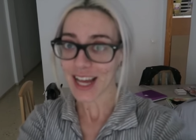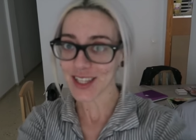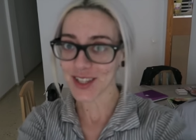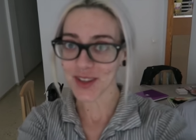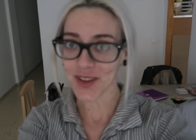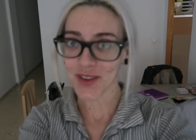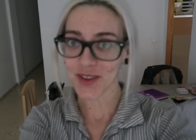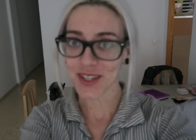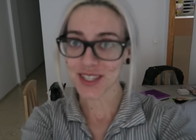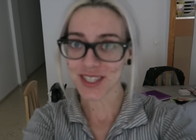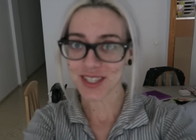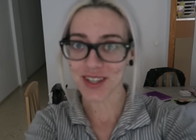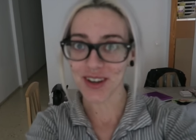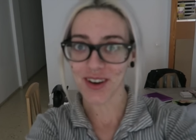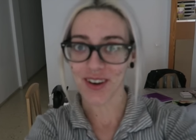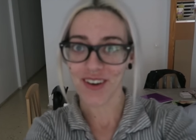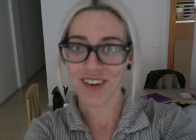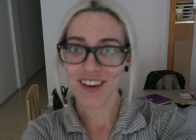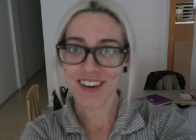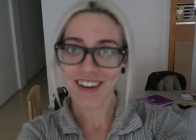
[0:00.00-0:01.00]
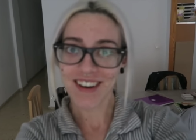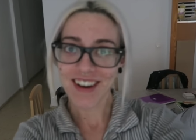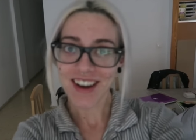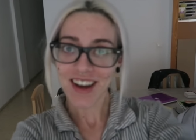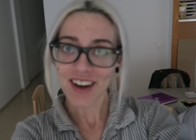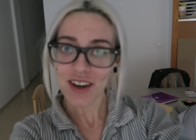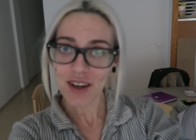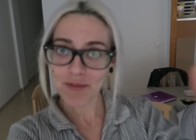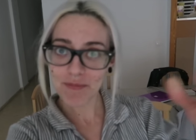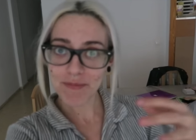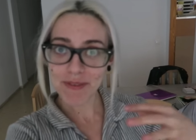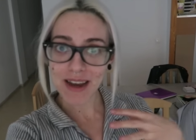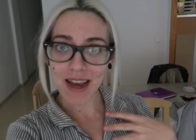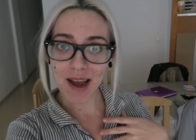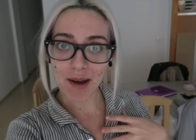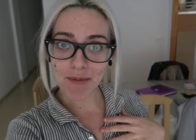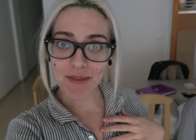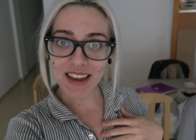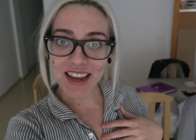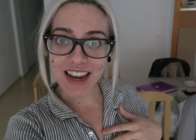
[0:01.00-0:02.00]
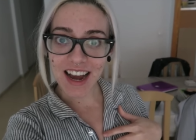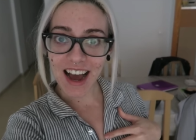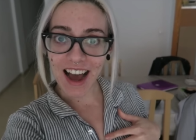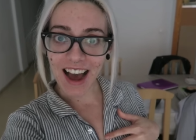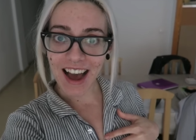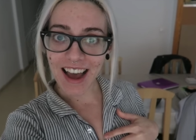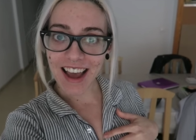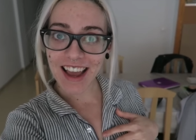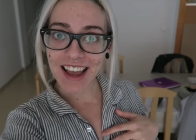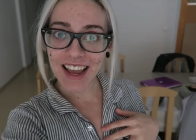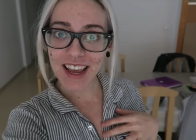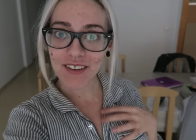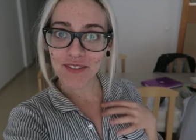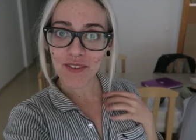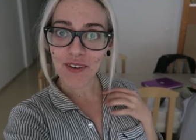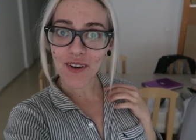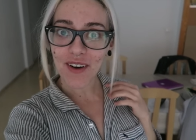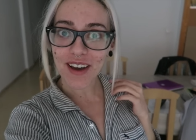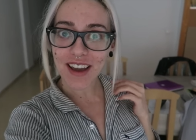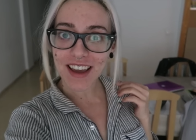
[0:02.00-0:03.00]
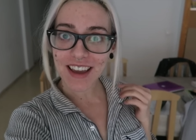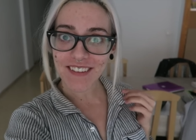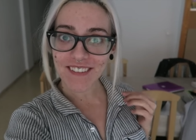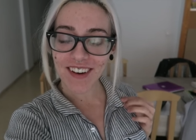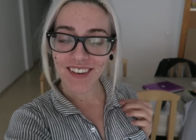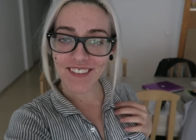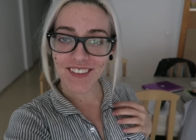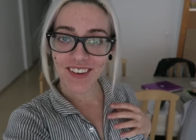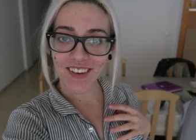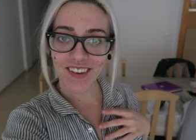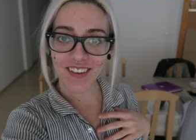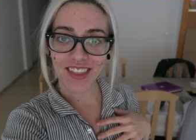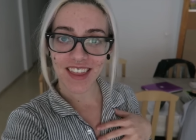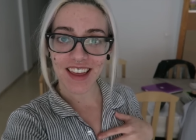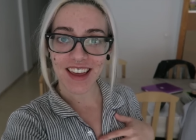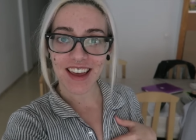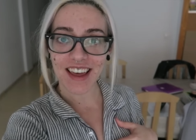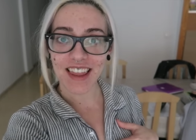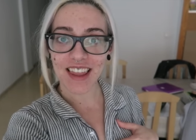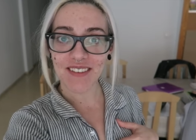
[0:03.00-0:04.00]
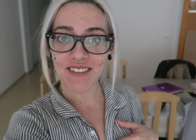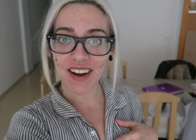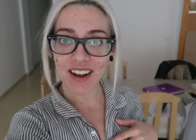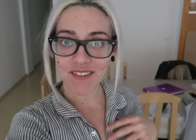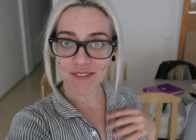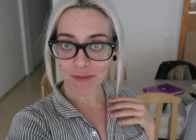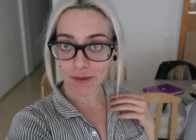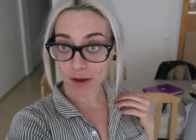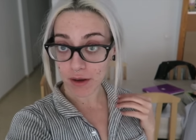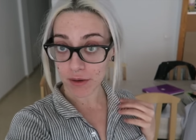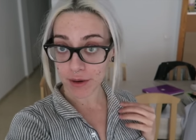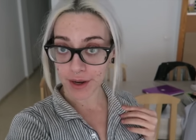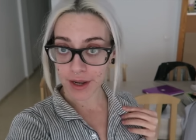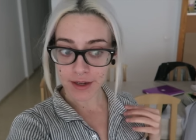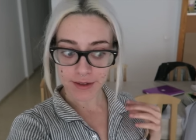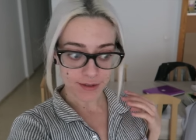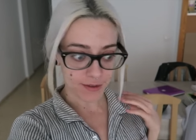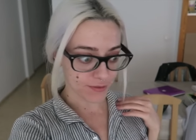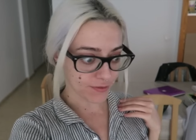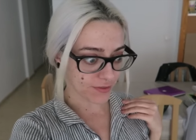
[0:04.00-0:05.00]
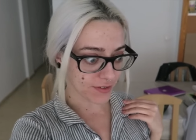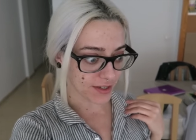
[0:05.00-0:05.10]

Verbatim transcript: A todo esto, eh, Pija mica, ¿eh? Voy, vamos, de, de, mal en peor, ¿eh? En